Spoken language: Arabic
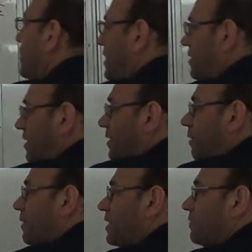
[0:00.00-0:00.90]
هذا راح
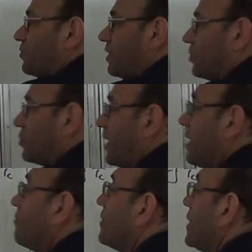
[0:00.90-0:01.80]
يطلع معي نفس الشيء
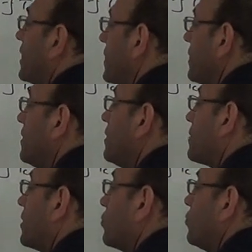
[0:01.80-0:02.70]
ال في النهايه
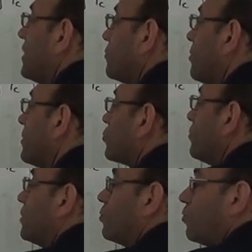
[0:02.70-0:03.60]
راح يكون هذول
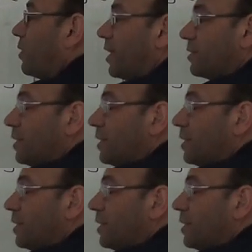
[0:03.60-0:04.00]
مضروبين كل واحد